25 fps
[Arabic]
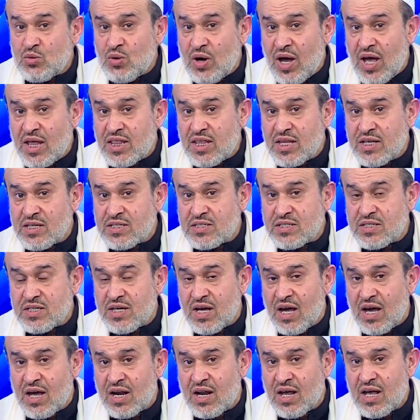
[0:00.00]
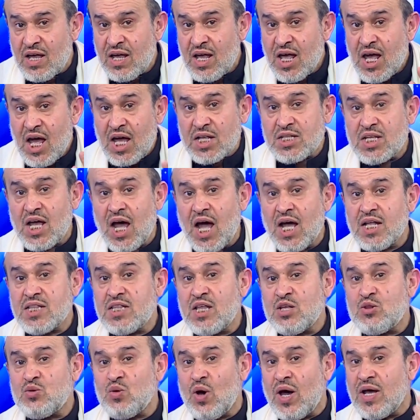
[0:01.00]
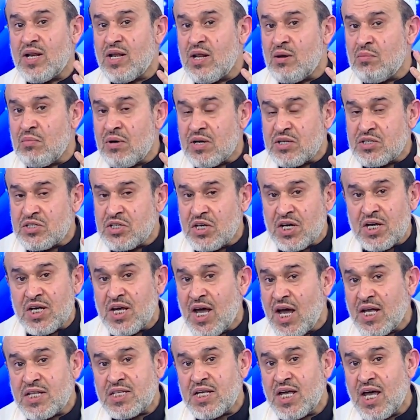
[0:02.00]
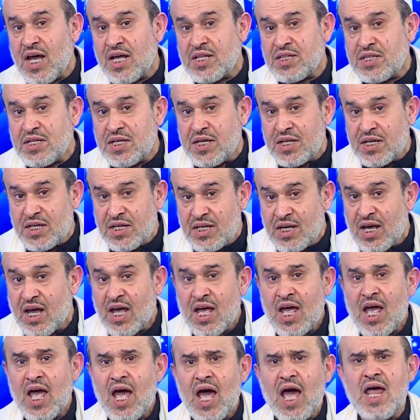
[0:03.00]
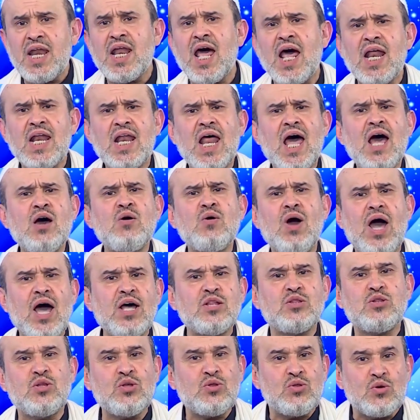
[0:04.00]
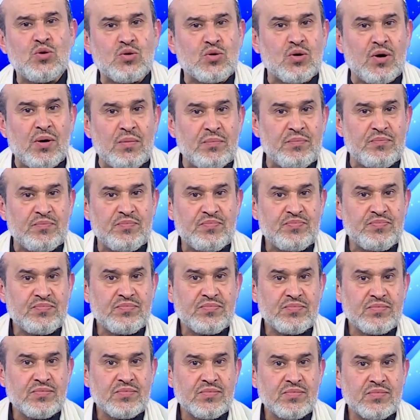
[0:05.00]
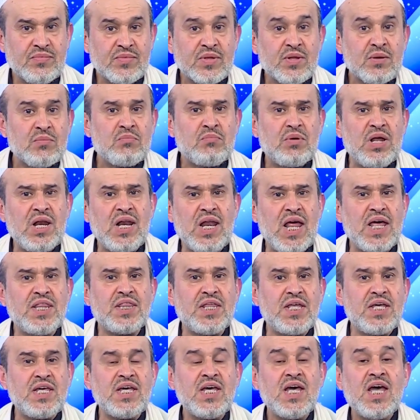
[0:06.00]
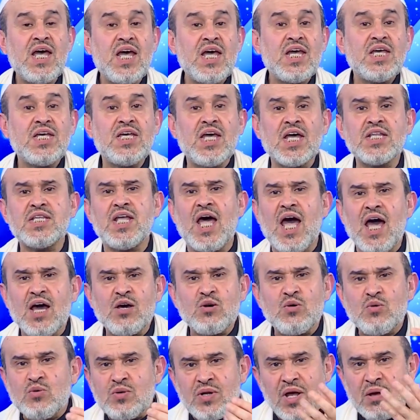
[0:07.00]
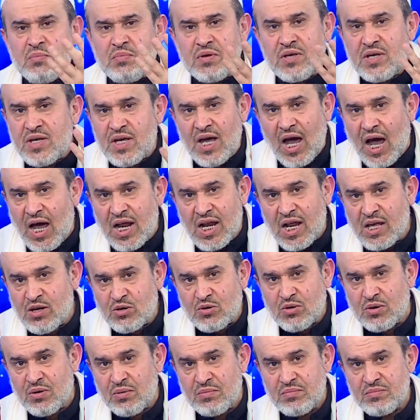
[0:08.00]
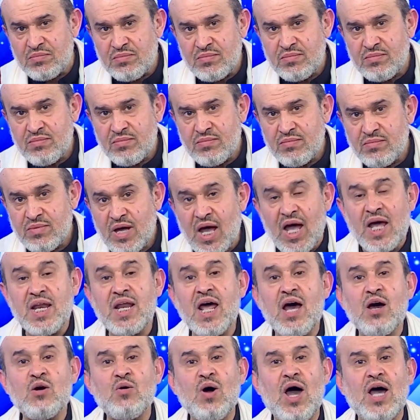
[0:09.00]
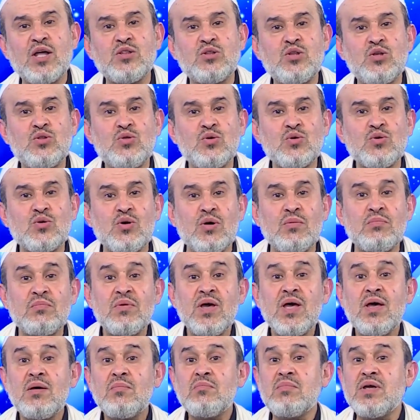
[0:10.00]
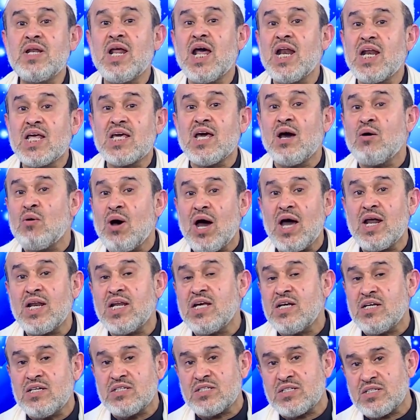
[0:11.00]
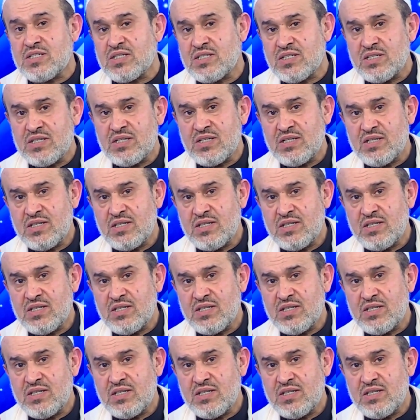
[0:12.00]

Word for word: هذه الزيارة أتحدث عن المرجعيات الدينية أنا لا أحدثكم بالذي يضحكون به عليكم أنا أحدثكم من الكواليس